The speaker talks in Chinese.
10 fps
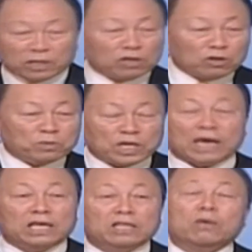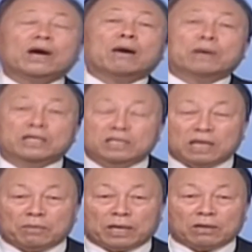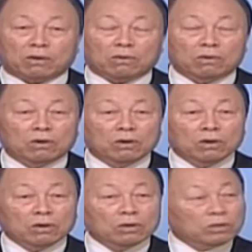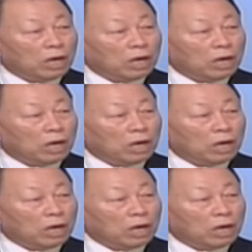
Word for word: 水。上帝说：“你要把